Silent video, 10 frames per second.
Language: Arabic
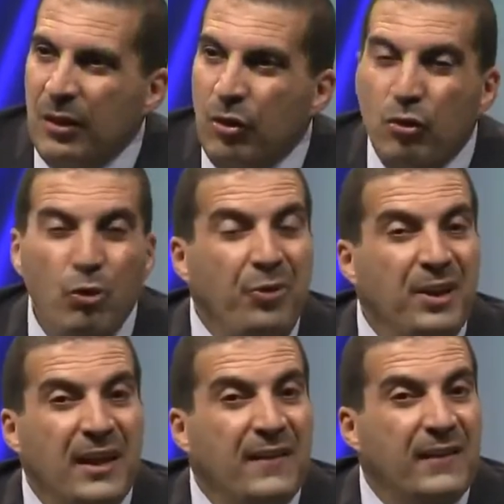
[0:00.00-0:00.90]
شوف
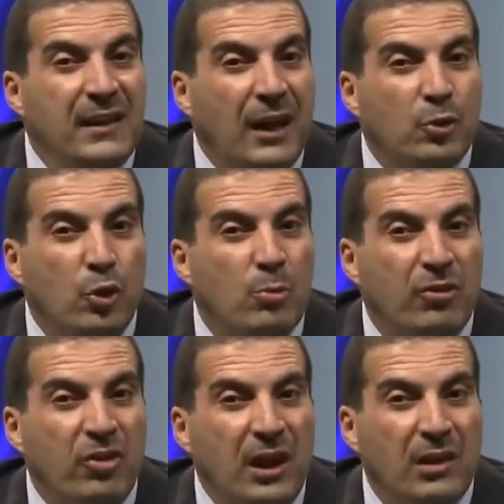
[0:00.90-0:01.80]
الناس اللي عندهم
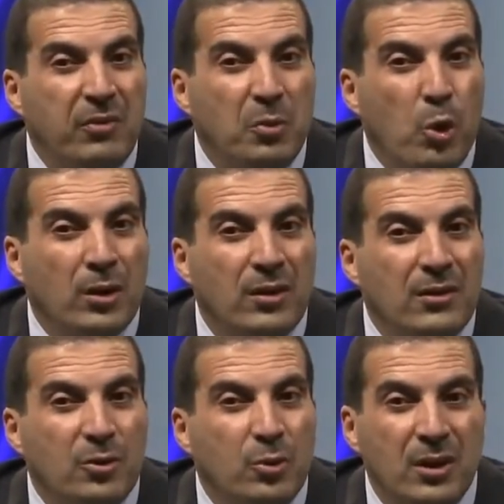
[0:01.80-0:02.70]
مشاكل في
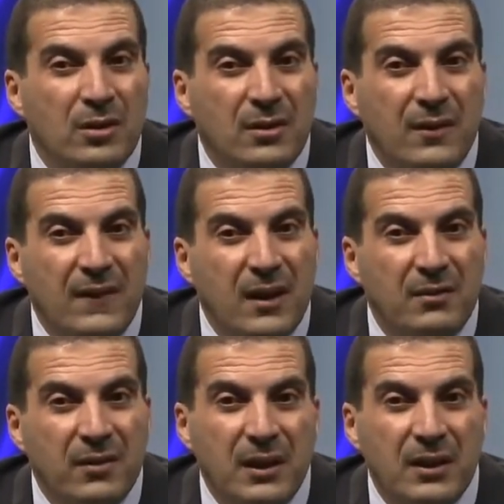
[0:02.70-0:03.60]
المخدرات وتقدر تساعد
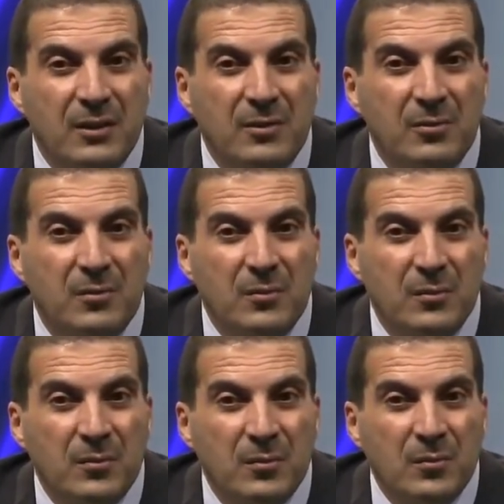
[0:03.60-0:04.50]
في ايه
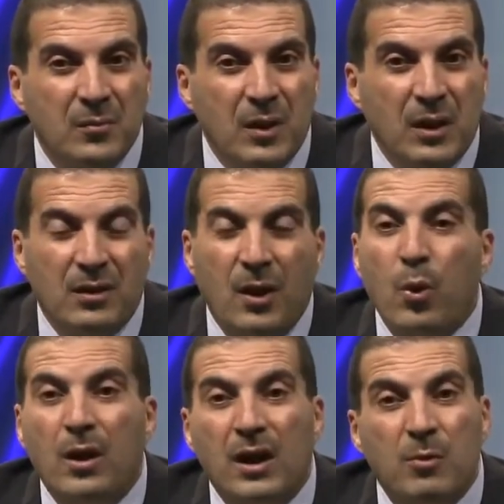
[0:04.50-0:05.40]

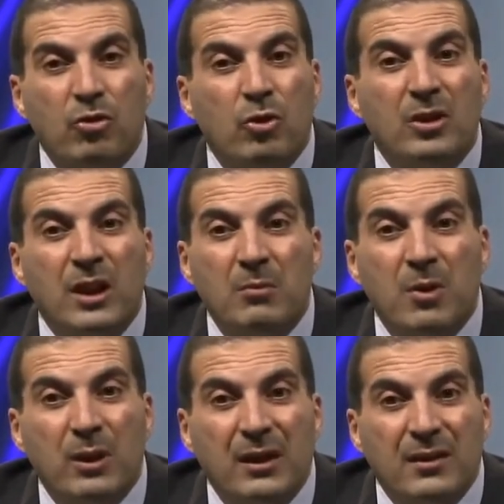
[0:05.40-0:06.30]
دور على مشروع
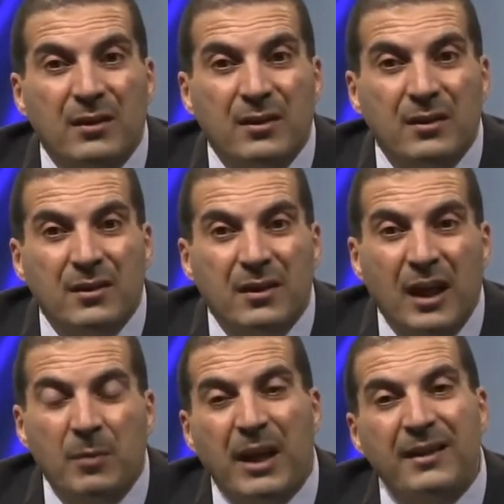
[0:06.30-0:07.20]
تنموي
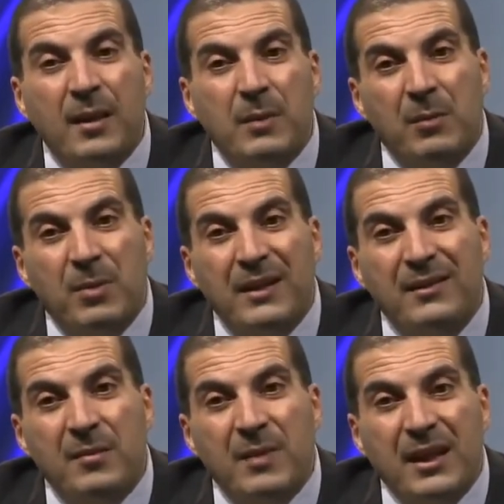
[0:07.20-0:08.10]
البلاد دي البلاد
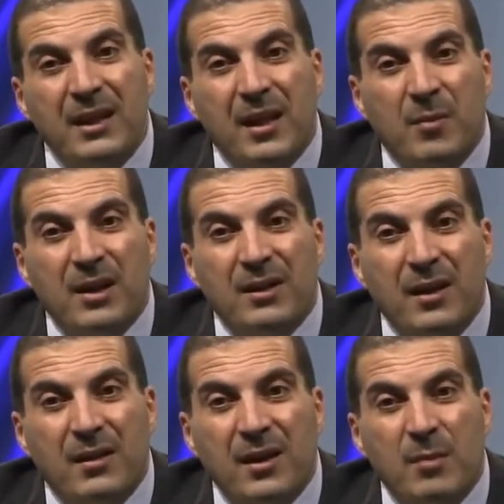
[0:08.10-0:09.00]
دي مليانه جمعيات
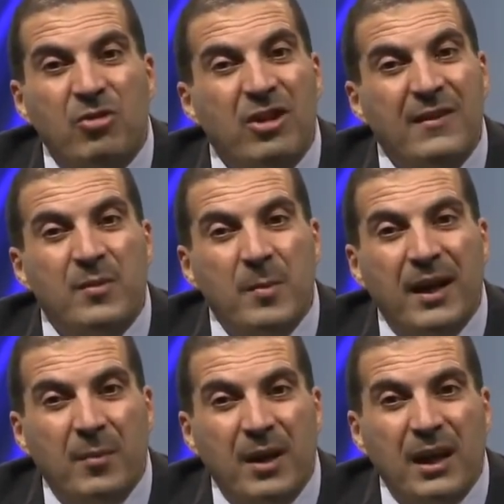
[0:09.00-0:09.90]
خيريه مش لازم تبقى
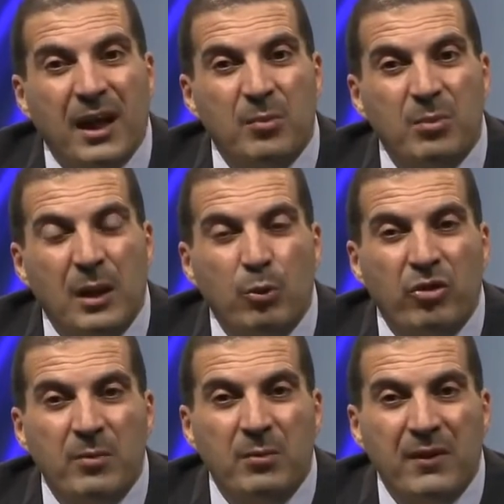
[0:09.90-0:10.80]
الجمعيه لخدمه
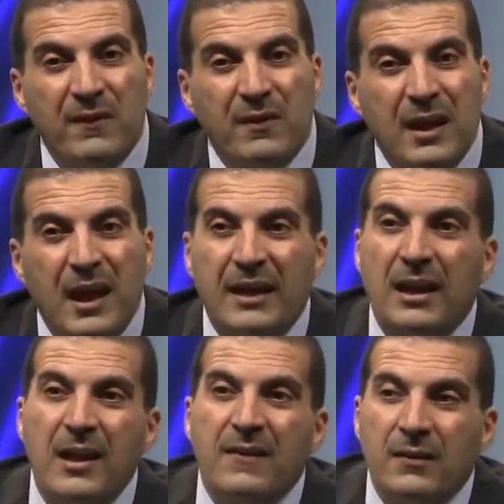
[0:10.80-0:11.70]
المسلمين بس انا
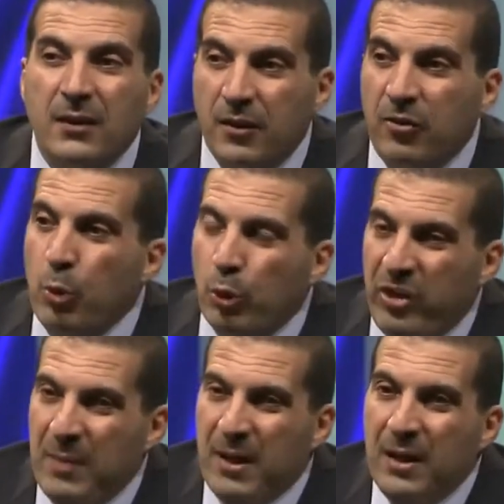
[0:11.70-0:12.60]
ليا صديق اسمه
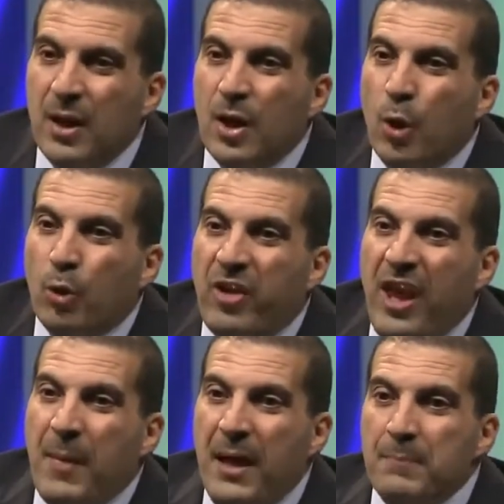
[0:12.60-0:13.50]
اسامه
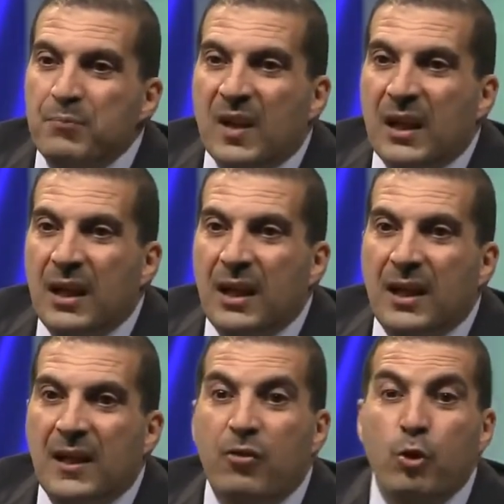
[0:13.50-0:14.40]
اسامه
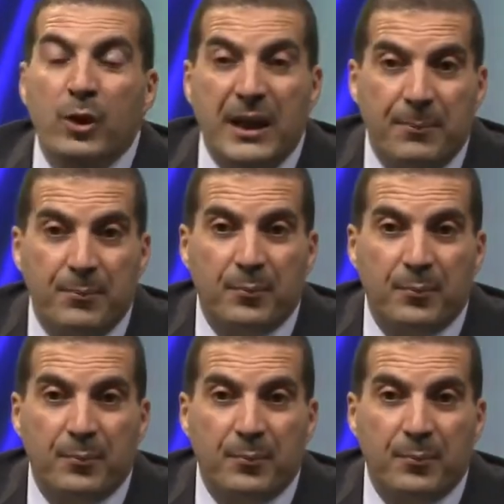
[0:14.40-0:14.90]
آه سوري